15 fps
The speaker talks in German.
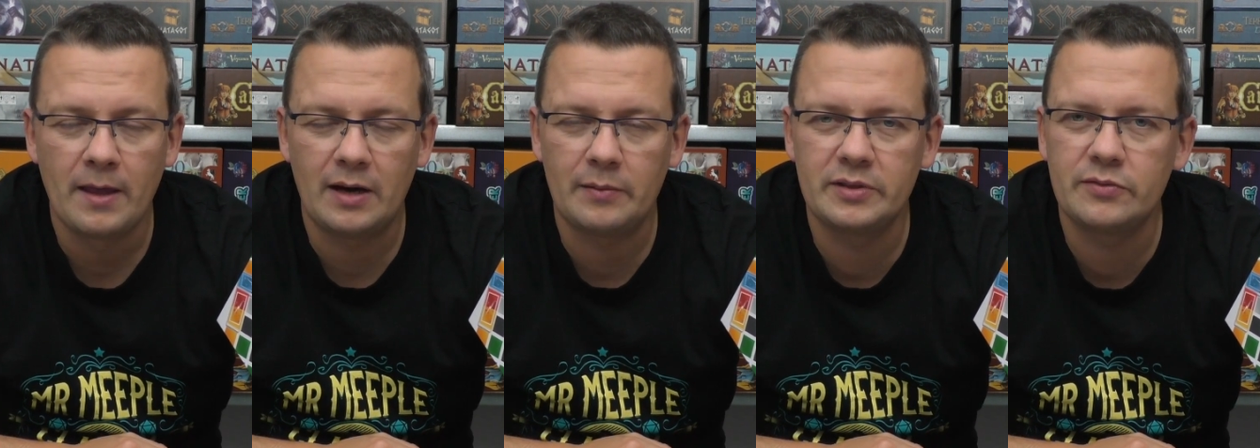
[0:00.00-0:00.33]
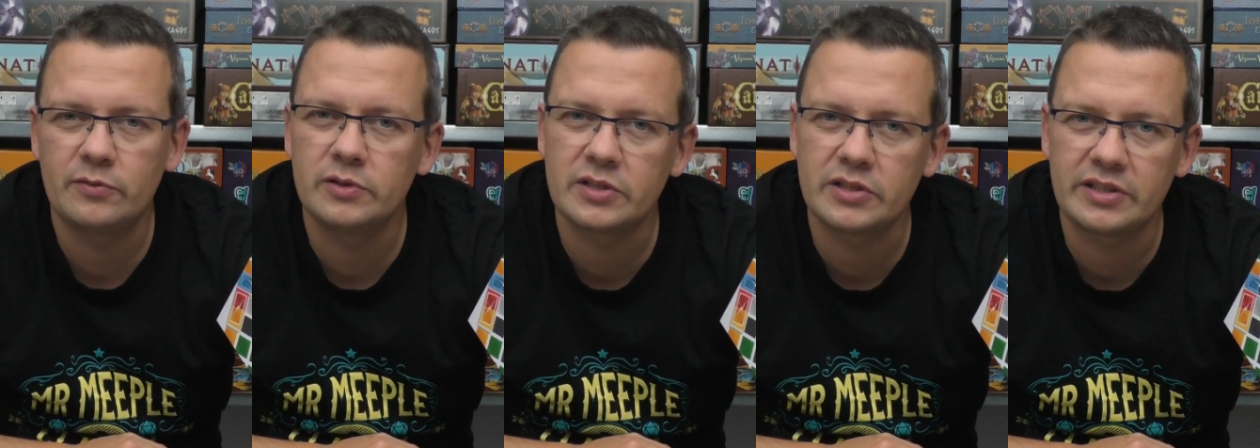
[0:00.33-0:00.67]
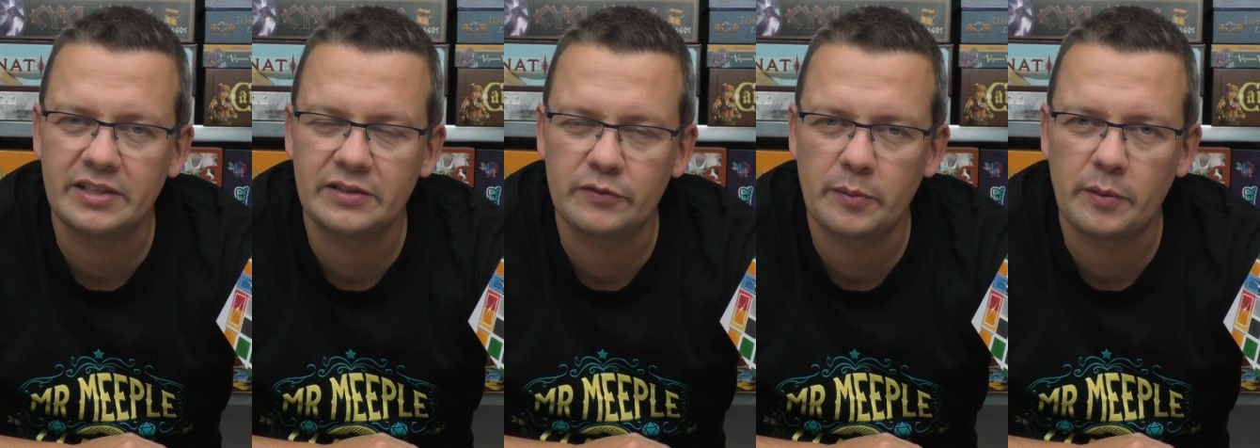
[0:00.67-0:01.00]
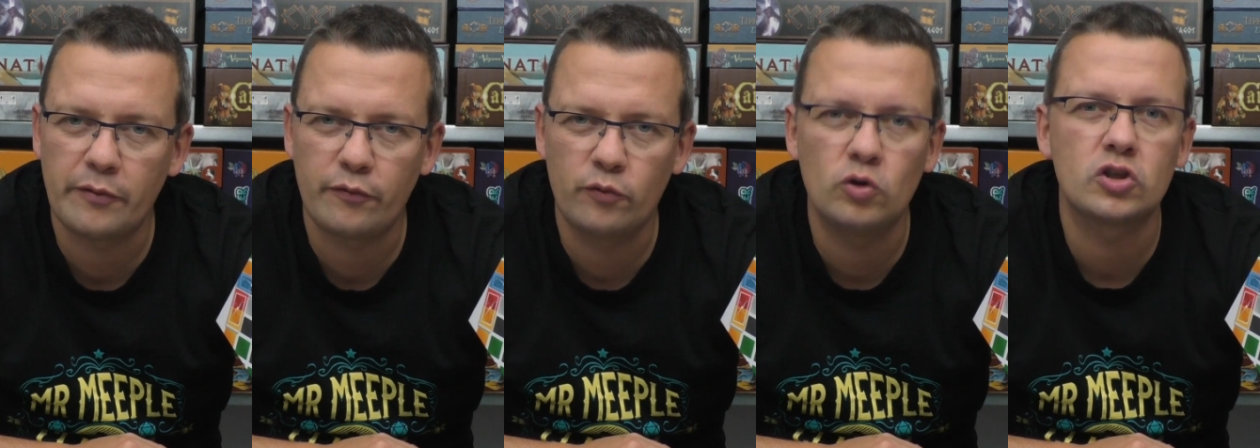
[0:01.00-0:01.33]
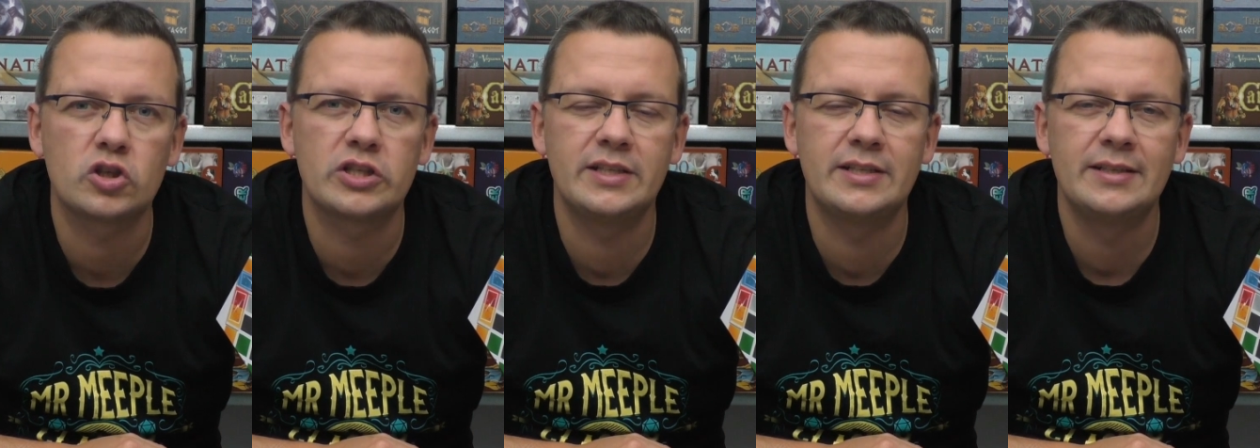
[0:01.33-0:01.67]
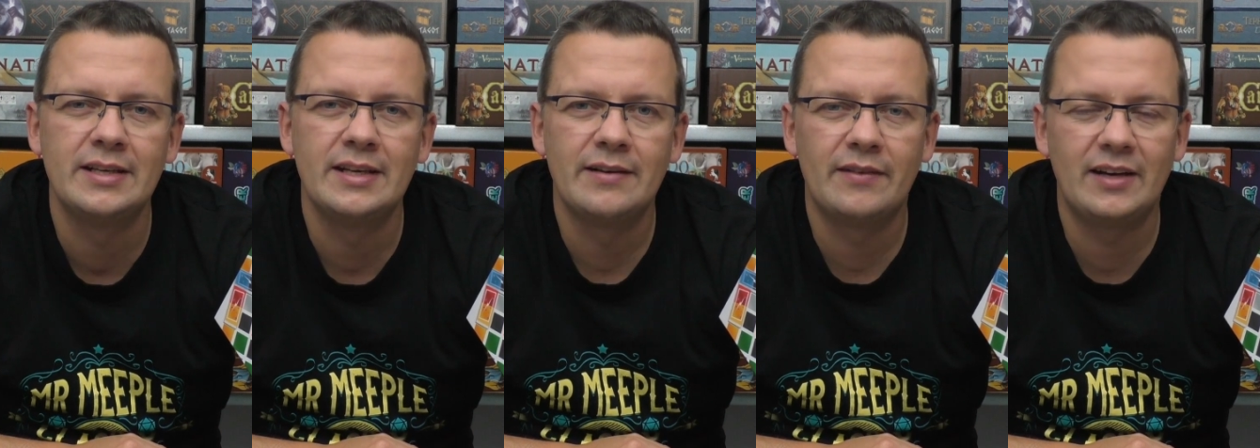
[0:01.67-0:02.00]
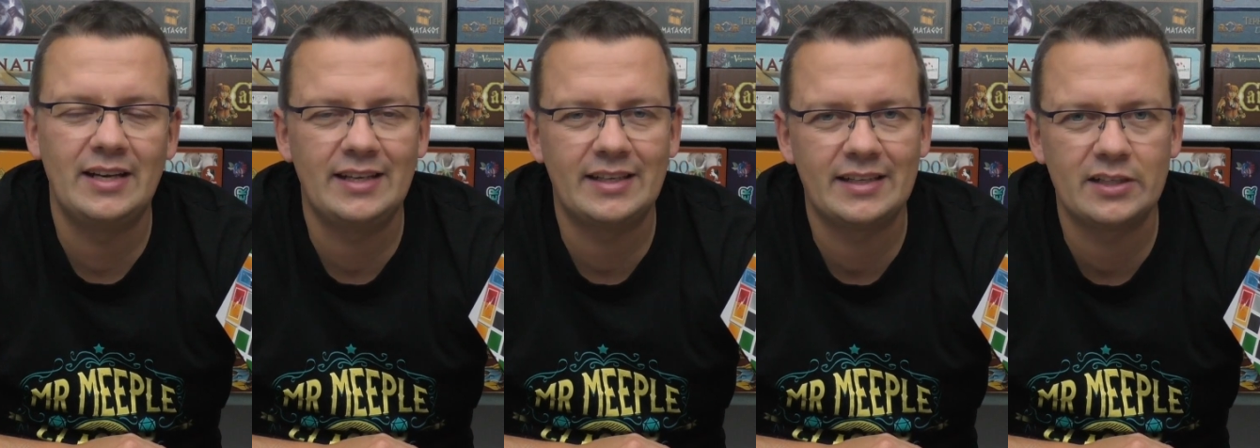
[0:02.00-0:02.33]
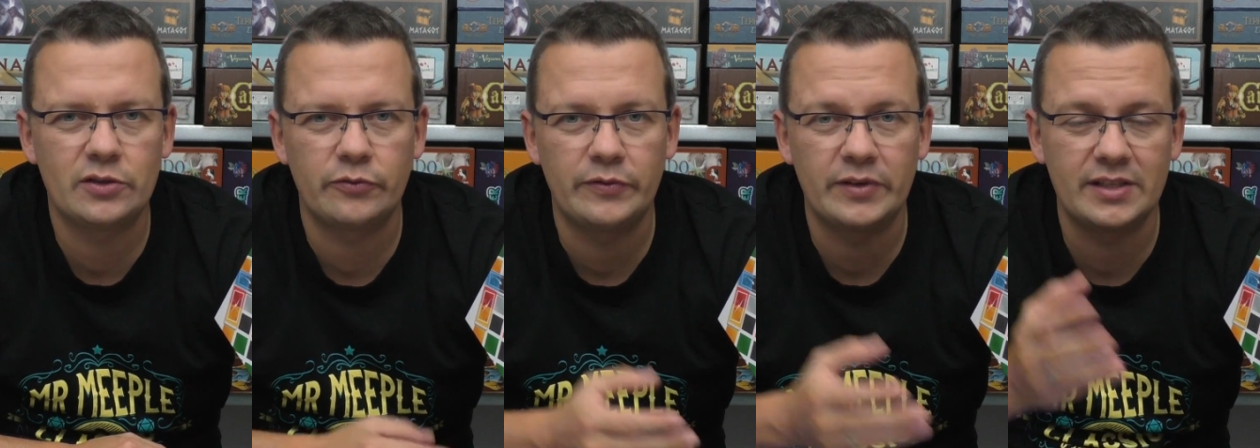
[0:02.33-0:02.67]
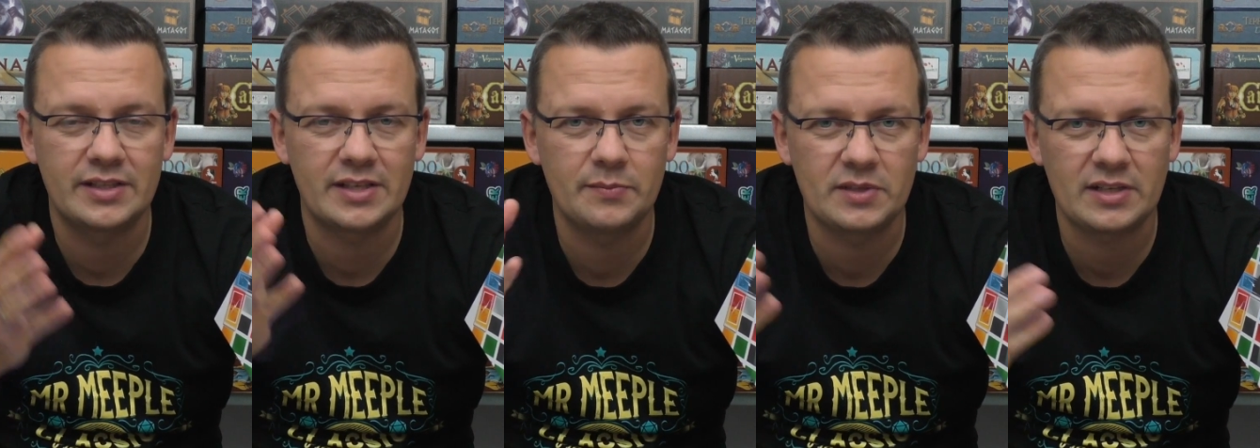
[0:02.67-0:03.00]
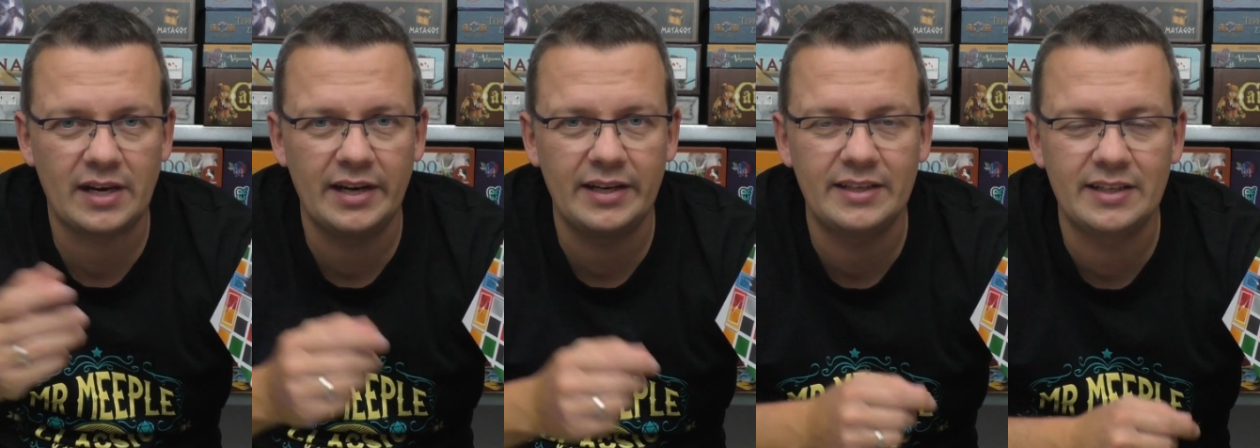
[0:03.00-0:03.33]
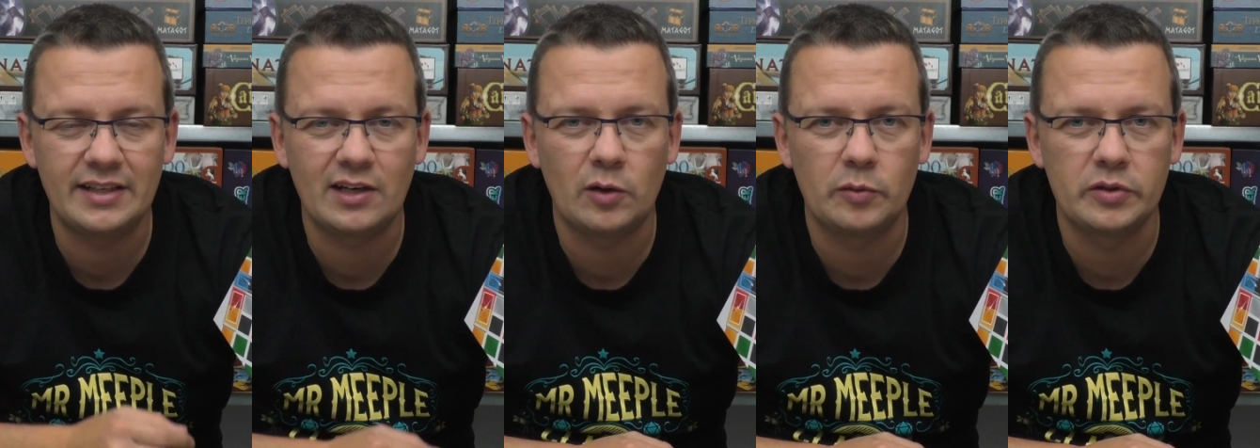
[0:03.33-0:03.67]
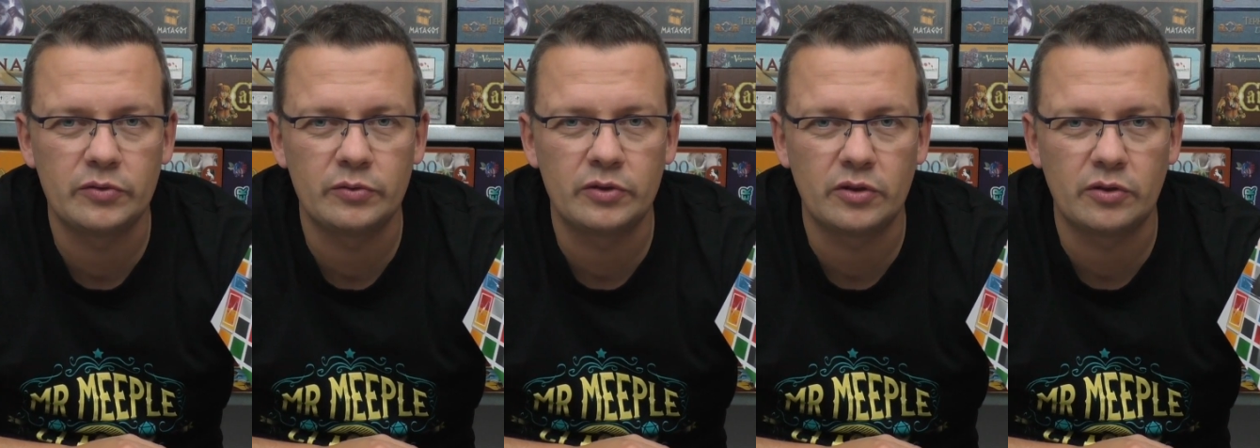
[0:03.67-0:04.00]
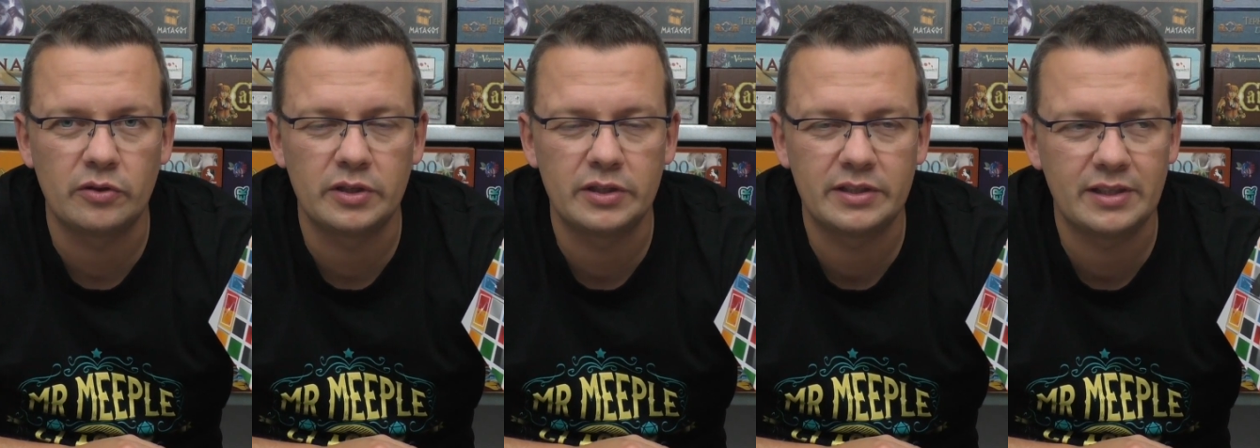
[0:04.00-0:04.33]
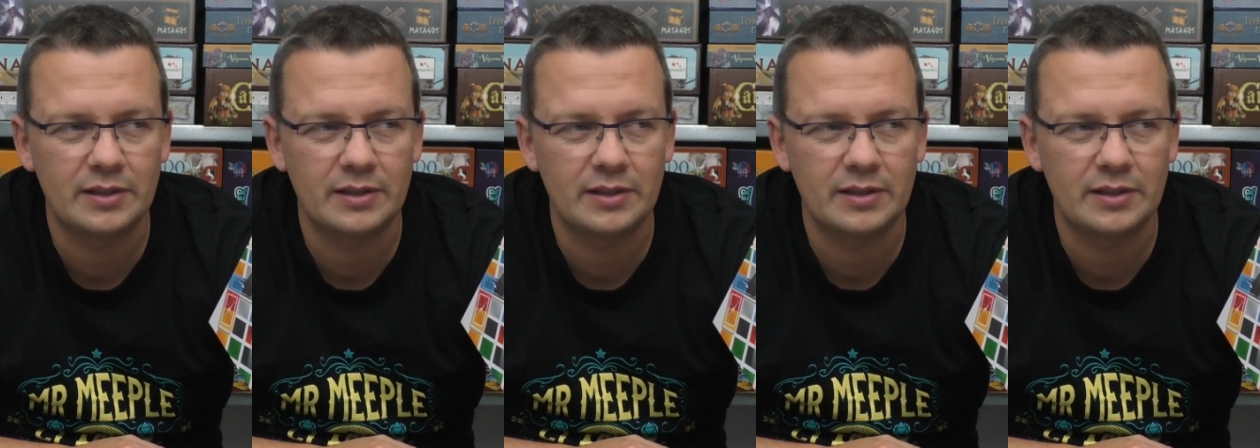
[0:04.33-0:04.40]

Aber ich wollte es euch einfach mal vorstellen, weil Ligretto-Fans gibt es einige, glaube ich, unter euch.